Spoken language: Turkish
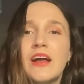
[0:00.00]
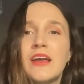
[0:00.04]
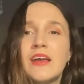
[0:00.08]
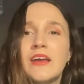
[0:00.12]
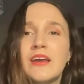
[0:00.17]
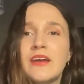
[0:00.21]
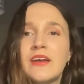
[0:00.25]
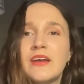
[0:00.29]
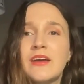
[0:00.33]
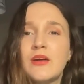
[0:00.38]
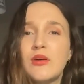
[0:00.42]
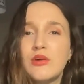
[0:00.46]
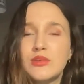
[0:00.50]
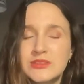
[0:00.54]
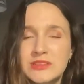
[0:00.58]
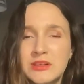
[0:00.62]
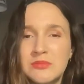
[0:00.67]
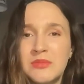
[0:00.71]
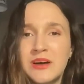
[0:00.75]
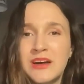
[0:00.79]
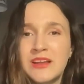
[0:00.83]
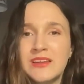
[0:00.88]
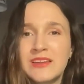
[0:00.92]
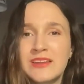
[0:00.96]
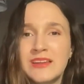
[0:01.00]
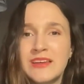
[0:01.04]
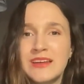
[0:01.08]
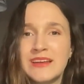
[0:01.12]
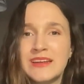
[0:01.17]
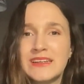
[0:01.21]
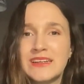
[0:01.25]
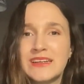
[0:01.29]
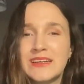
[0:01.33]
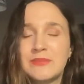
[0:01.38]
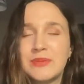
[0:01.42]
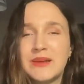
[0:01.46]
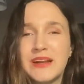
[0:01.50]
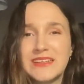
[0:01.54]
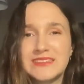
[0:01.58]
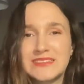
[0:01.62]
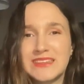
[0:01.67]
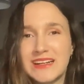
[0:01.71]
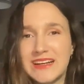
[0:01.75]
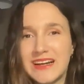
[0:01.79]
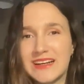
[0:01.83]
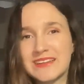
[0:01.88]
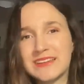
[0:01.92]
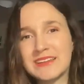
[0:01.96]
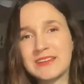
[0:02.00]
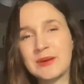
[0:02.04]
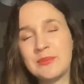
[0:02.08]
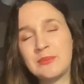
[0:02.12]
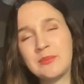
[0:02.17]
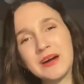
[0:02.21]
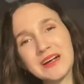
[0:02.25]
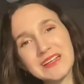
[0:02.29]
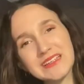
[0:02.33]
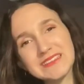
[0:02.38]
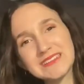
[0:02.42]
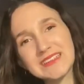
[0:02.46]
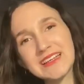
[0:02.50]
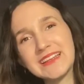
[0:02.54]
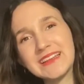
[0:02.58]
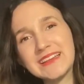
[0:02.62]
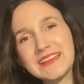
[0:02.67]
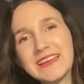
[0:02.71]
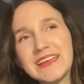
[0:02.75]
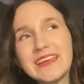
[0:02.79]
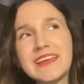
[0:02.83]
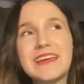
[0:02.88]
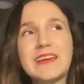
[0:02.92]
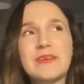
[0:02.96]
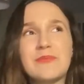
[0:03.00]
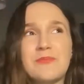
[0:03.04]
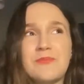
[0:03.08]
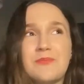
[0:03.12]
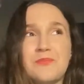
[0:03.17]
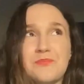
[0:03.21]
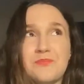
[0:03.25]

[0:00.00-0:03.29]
E, o zaman e, biraz hayatından bahsettik.